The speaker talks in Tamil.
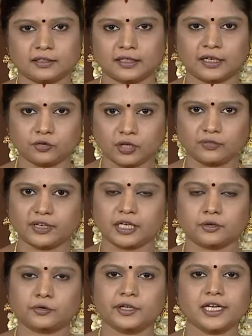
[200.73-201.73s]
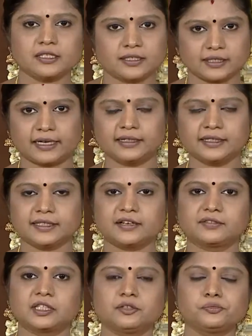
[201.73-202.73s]
நடுவில் வரக்கூடிய அந்த தண்டை
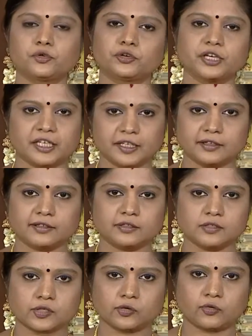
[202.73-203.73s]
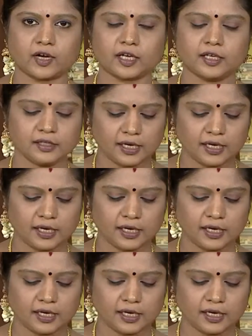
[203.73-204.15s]
தான் வந்து முருங்கை ஈர்க்குன்னு சொல்லுவாங்க